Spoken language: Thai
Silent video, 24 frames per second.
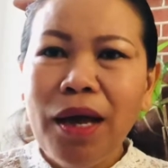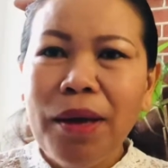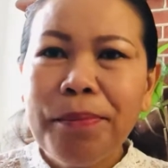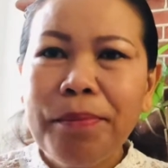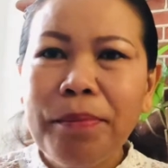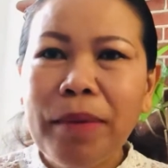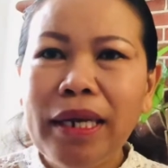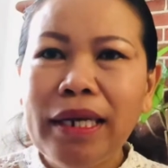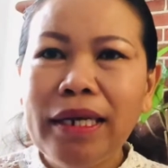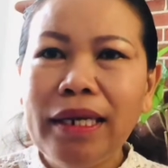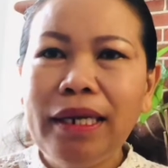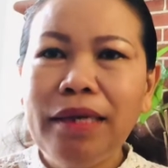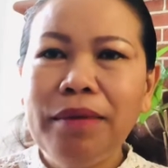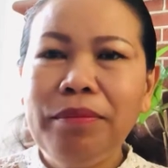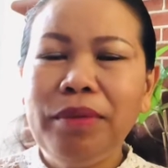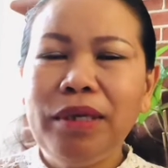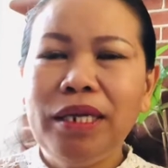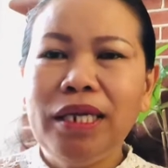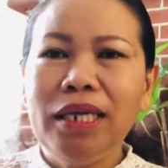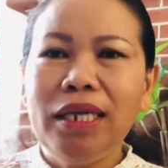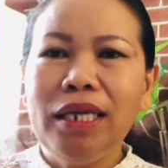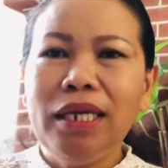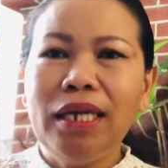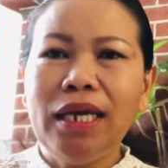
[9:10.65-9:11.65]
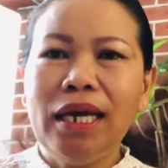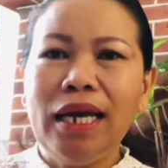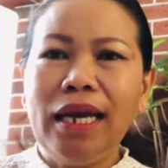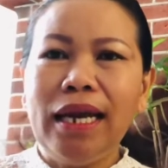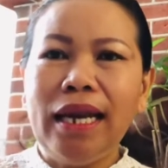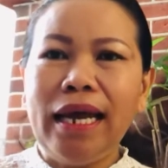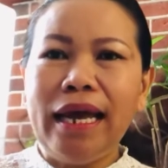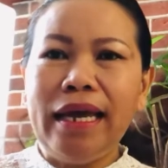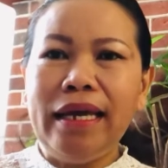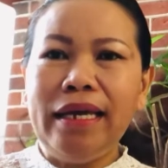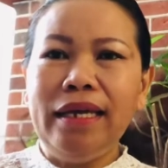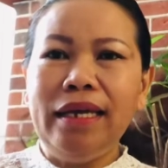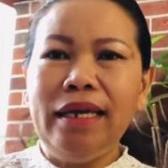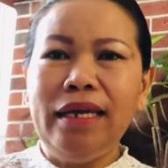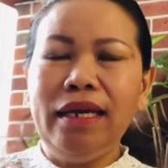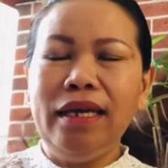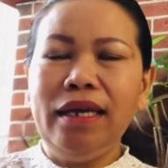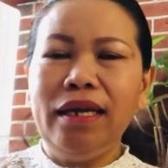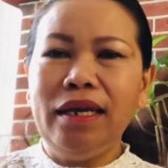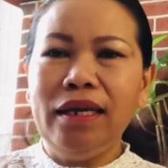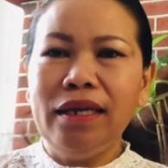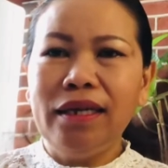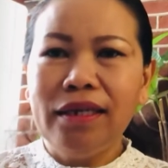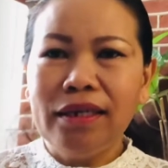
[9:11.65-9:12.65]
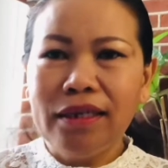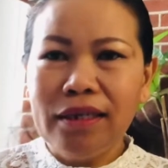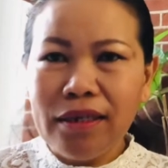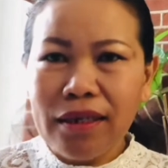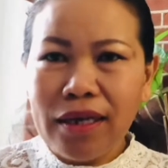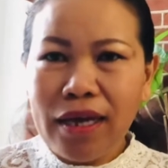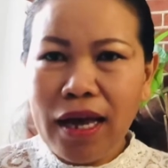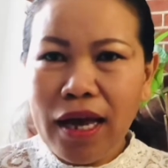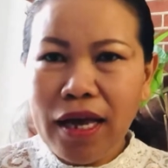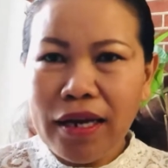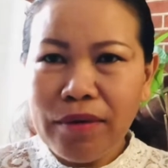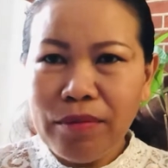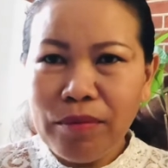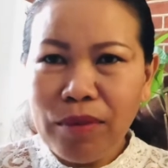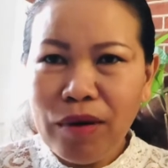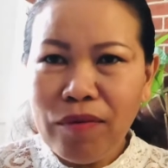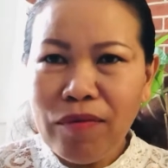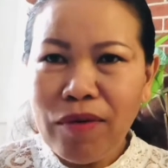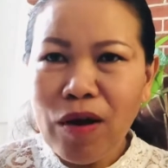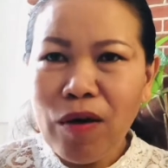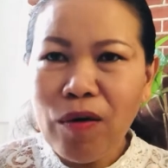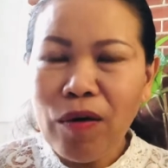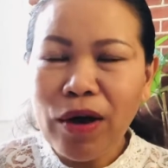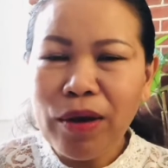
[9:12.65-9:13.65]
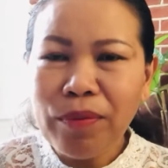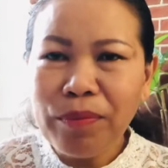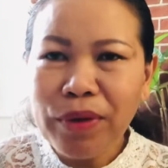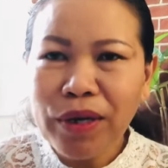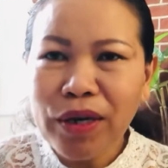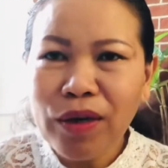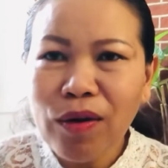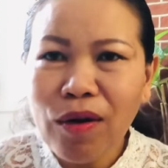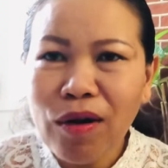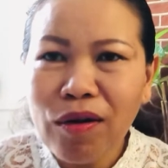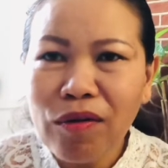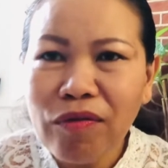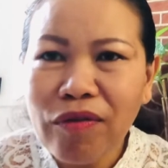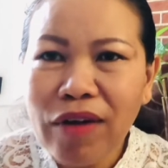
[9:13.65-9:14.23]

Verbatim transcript: ไม่ได้มีอะไร อันมาเบาให้พี่น้อง